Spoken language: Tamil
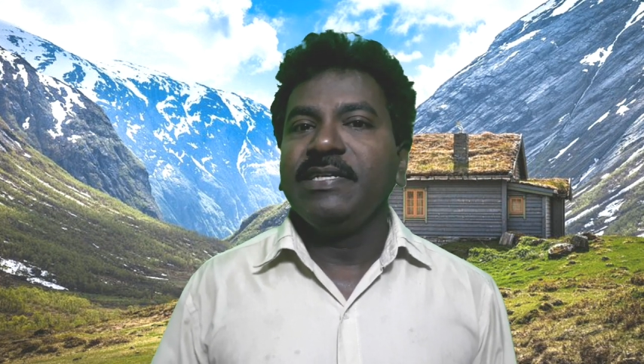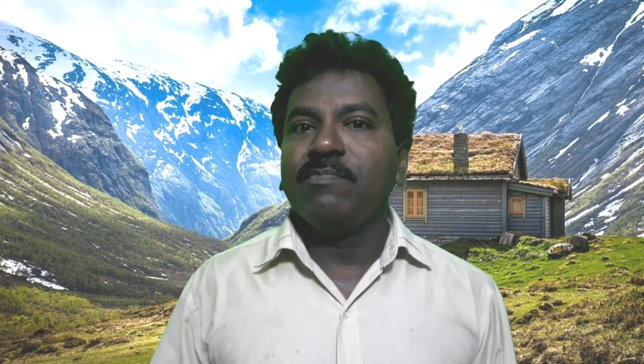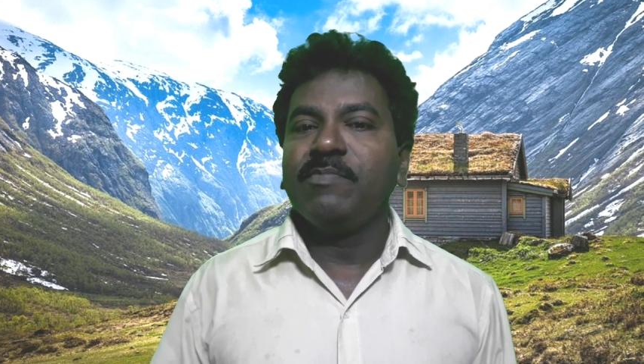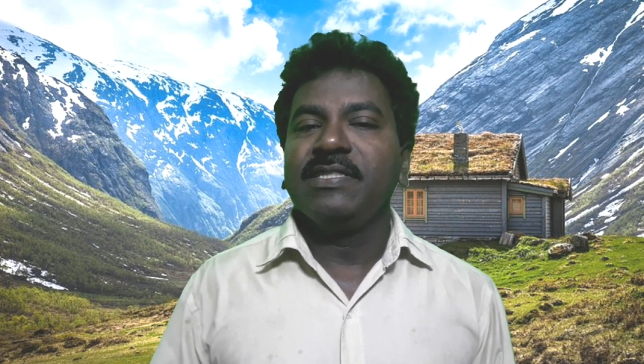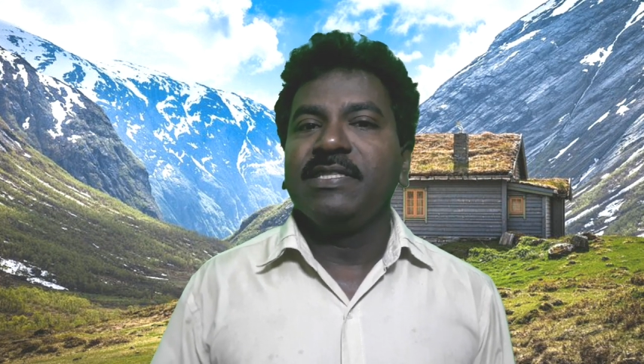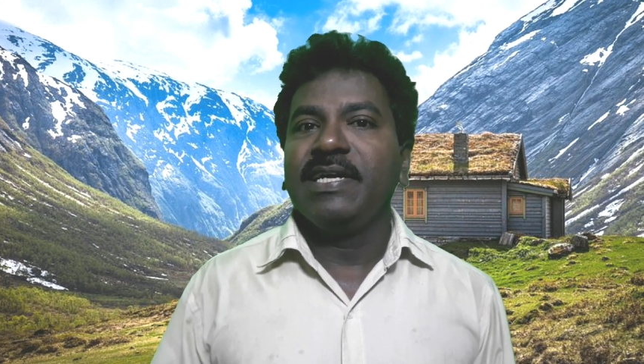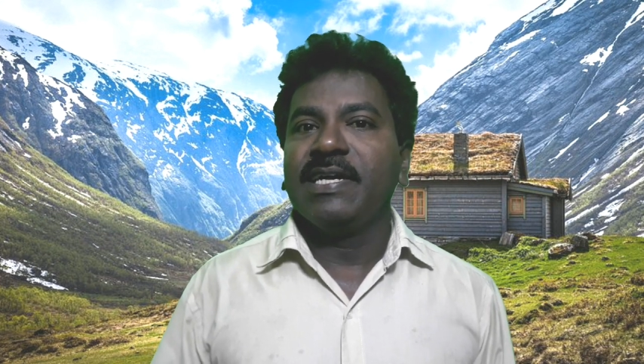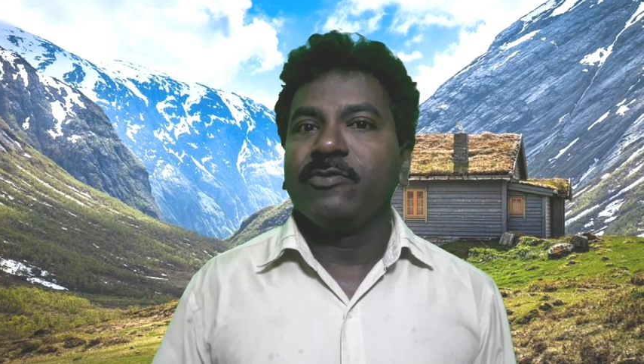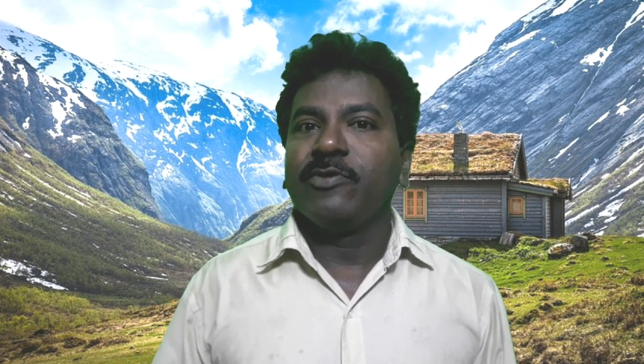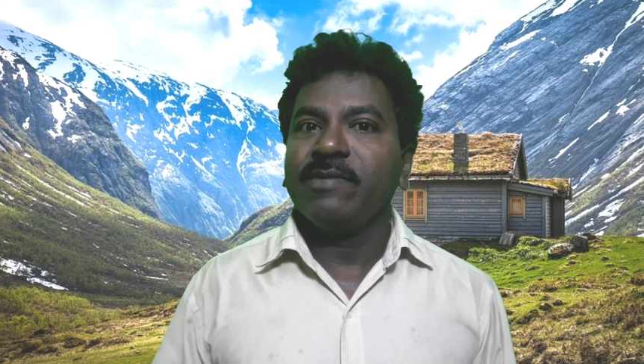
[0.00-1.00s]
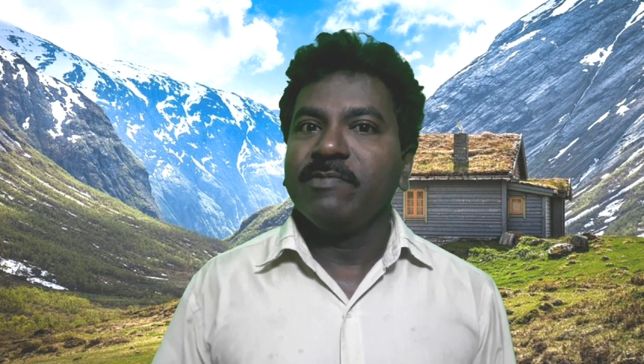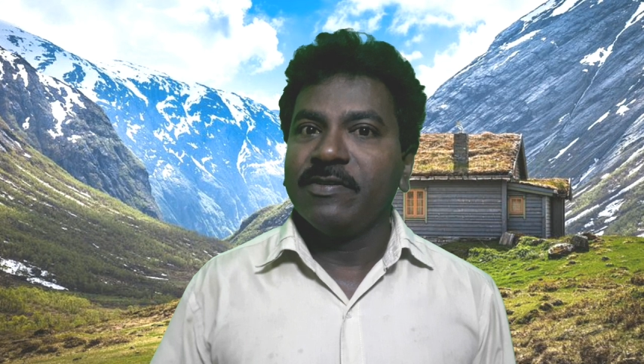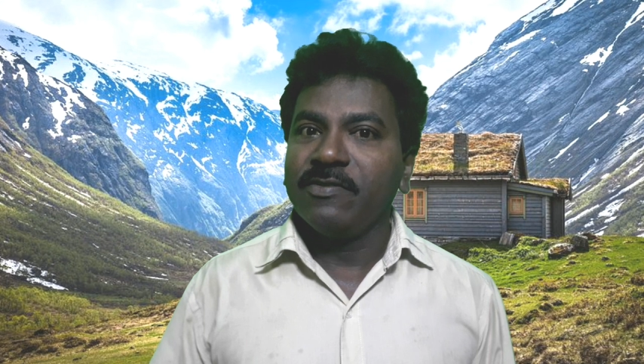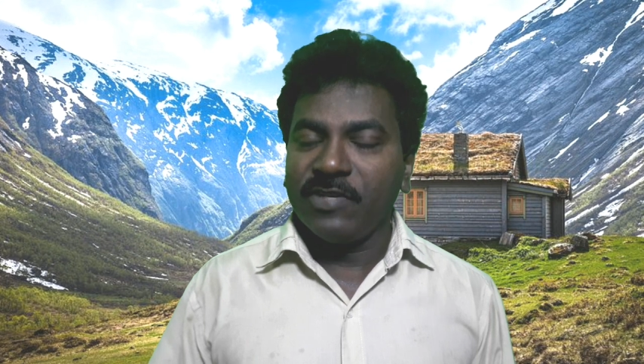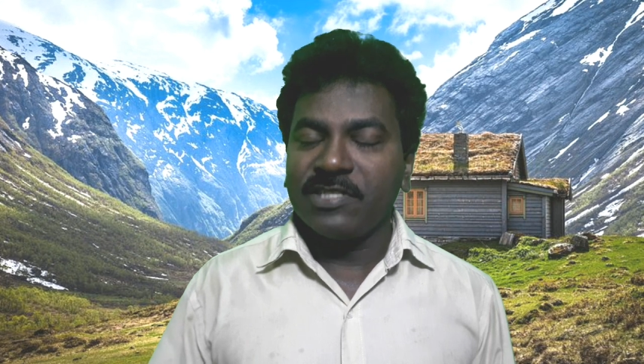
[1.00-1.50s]
எண்பத்தி ஏழாவது வருடம் இது
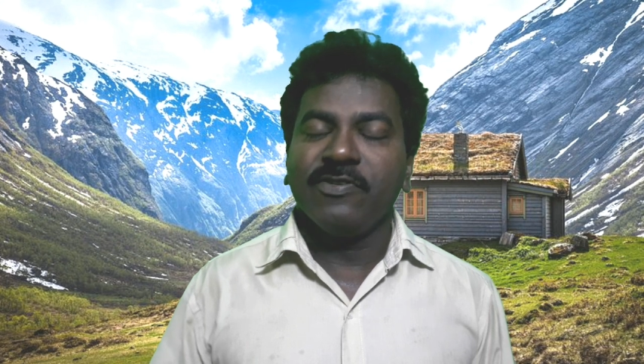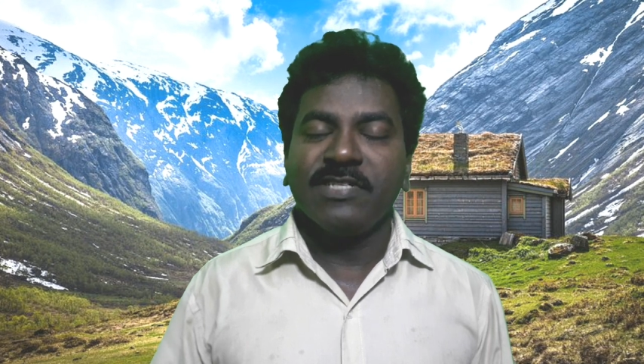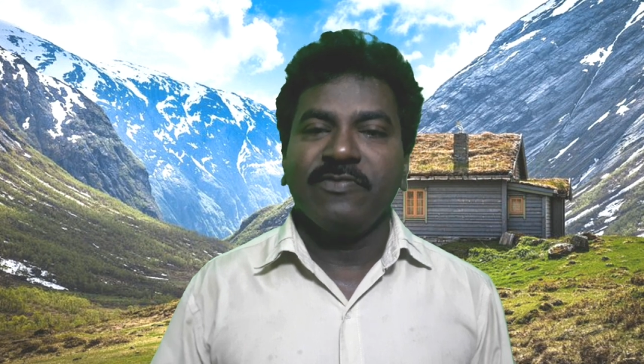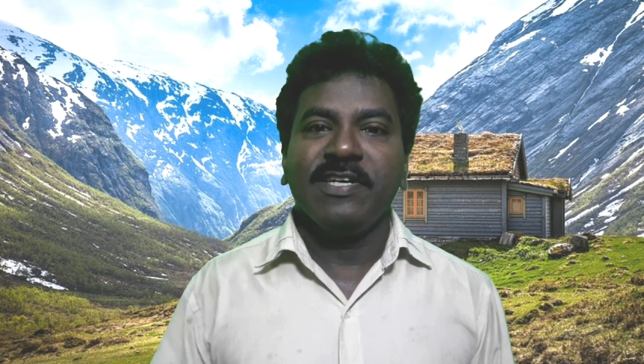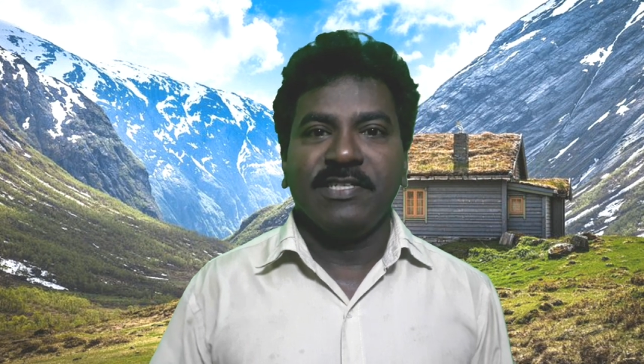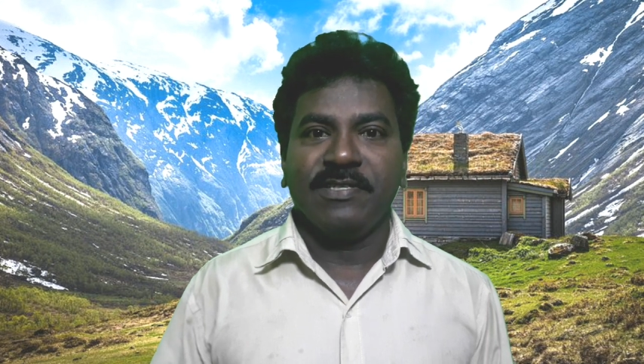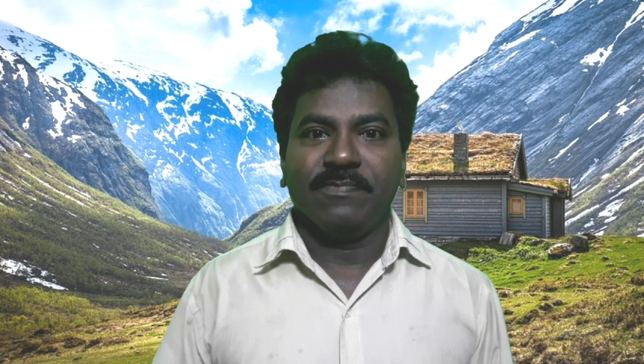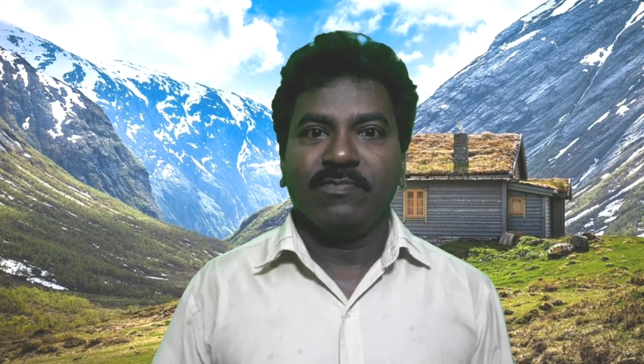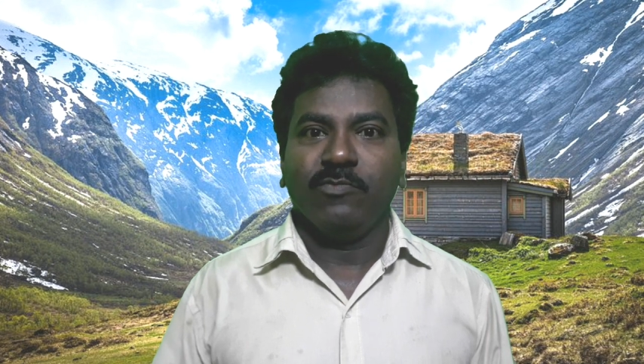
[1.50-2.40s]
வந்து ஃபஸ்ட் ஃபஸ்ட் வெடித்தது